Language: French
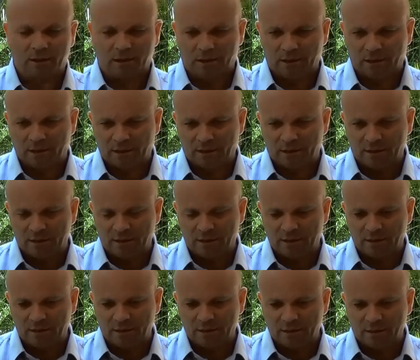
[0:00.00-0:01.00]
Et
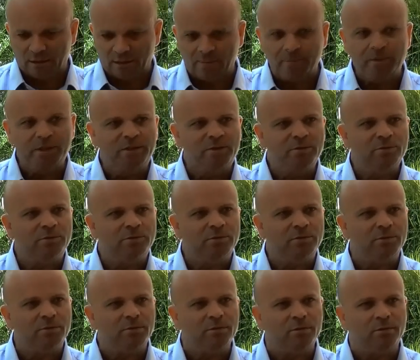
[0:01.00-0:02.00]
la
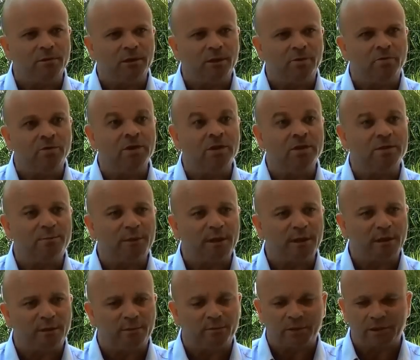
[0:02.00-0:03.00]
mission euh, des deux
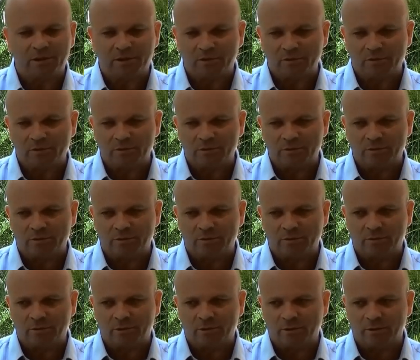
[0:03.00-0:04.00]
experts, messieurs
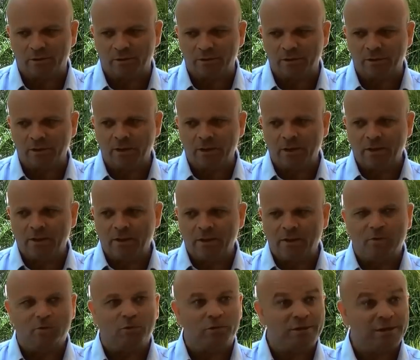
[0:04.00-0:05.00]
euh,
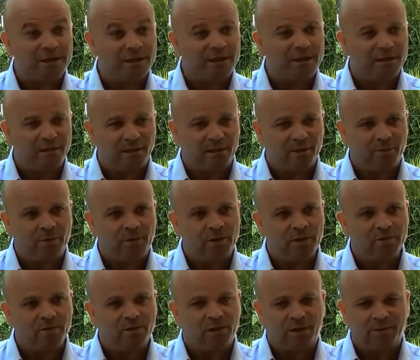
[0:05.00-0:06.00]
Courcial et
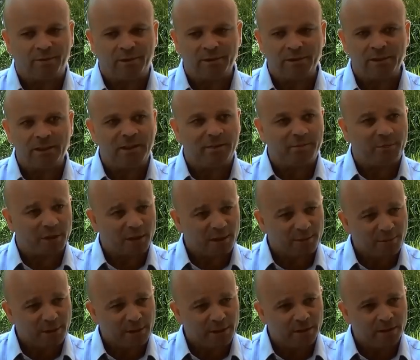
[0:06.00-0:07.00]
Melin Soukramania, l'a bien
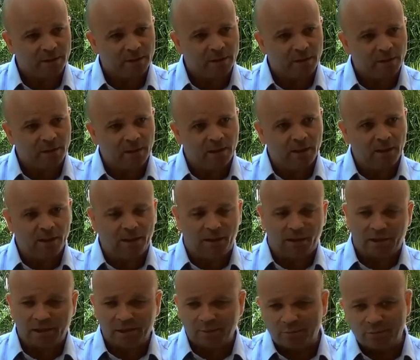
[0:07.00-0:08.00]
rappelé.
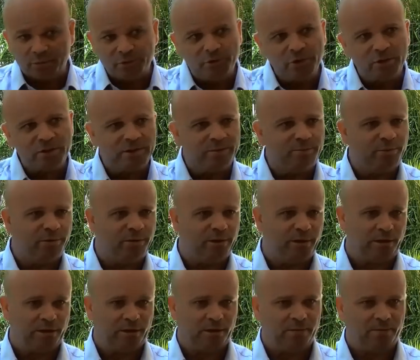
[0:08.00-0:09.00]
Il y a plusieurs
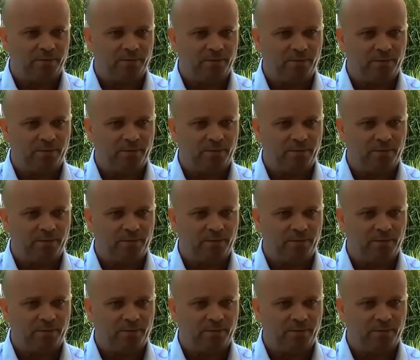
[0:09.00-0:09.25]
hypothèses.